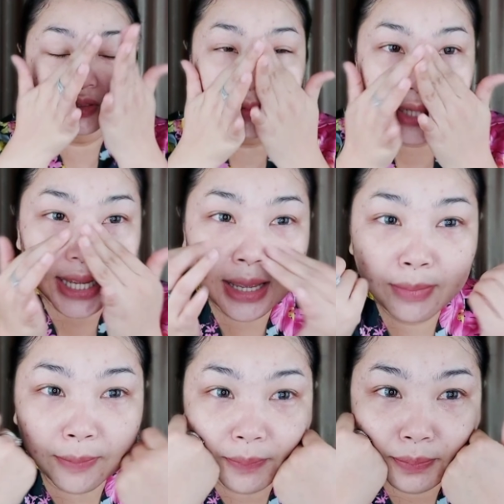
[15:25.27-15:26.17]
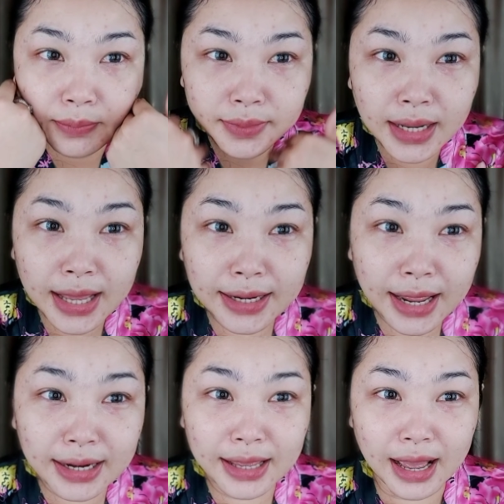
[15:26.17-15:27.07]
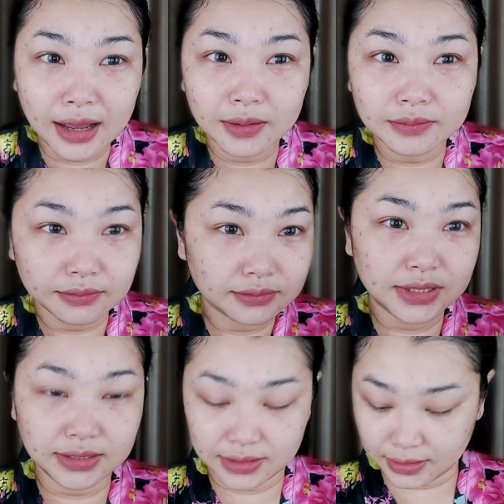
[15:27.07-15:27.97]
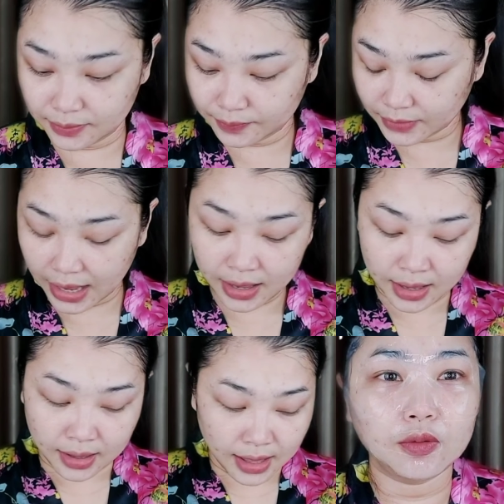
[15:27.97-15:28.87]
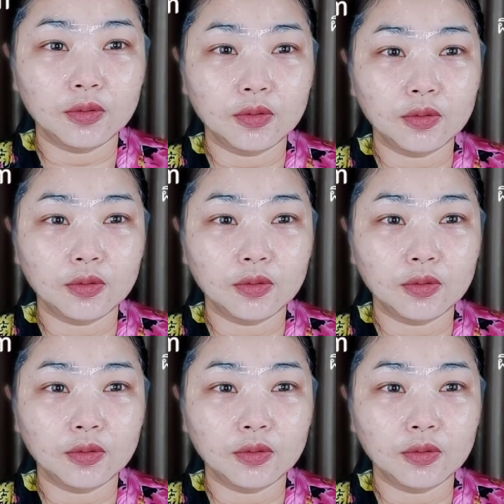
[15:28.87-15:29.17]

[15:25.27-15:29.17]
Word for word: ว่าหน้าแบบหน้าเด้งเลยอ่ะจริงๆนะอ่ะ